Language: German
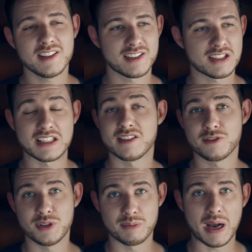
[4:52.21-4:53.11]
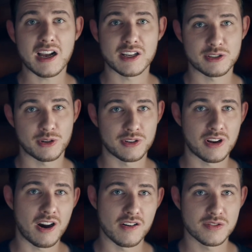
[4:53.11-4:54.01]
den Assassin's Creed
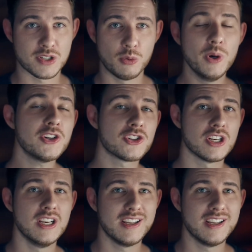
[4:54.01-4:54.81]
Marathon auf Twitch.